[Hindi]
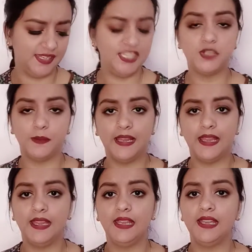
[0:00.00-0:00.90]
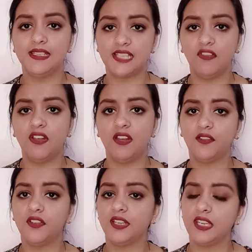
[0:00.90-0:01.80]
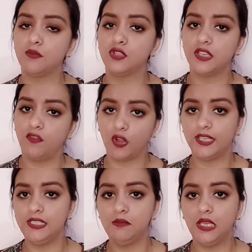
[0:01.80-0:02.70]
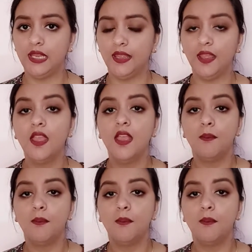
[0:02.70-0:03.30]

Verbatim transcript: ईच पड़ा है लाइक सेवन हंड्रेड के मुझे फोर्टीन मिले हैं